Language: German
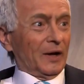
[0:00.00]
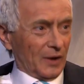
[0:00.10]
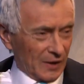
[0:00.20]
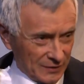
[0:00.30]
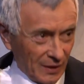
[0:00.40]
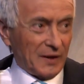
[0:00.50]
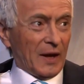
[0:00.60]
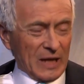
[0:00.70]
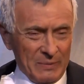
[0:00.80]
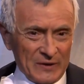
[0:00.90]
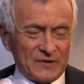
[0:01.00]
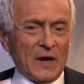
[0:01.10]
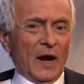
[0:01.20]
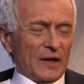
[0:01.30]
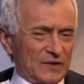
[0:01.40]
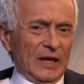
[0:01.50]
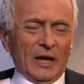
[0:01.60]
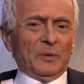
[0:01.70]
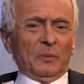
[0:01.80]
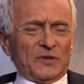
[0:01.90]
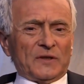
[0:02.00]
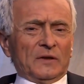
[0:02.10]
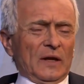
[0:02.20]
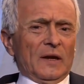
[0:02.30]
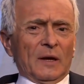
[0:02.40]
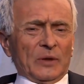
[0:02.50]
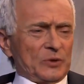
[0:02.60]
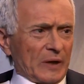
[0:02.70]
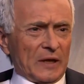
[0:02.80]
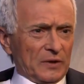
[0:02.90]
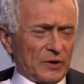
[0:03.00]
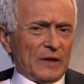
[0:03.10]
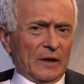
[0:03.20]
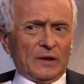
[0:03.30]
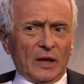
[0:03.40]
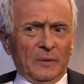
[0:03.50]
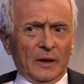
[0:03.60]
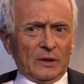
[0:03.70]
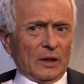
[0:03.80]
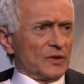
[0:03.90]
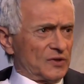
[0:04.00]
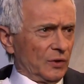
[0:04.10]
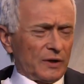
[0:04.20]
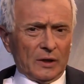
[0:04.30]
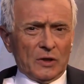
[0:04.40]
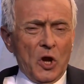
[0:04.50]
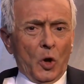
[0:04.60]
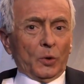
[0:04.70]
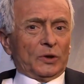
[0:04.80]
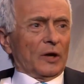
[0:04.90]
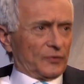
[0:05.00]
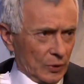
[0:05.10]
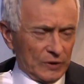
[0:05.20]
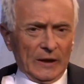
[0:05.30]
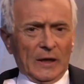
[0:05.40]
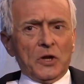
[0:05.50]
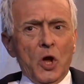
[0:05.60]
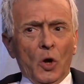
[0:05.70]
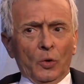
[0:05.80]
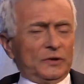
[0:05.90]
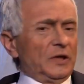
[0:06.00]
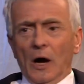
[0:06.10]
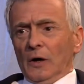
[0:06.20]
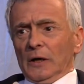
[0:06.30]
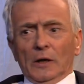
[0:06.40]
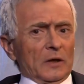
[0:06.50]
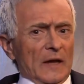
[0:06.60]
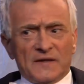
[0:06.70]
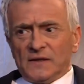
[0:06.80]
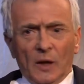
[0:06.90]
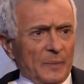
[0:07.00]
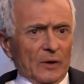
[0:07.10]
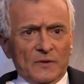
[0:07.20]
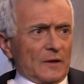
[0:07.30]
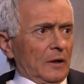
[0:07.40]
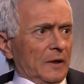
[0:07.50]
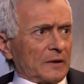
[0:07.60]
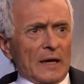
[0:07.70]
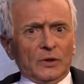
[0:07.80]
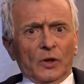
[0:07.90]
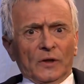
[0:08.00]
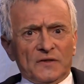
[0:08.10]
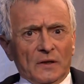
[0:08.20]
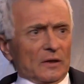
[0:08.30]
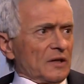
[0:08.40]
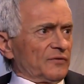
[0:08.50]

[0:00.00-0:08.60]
ja, äh, danke ergebenst. Äh, Sie, äh, wir müssen Dinge besprechen, dringend wegen den Syrien und Flüchtlingen. Und die Angela lässt ja bei uns alle rein. Können Sie sich das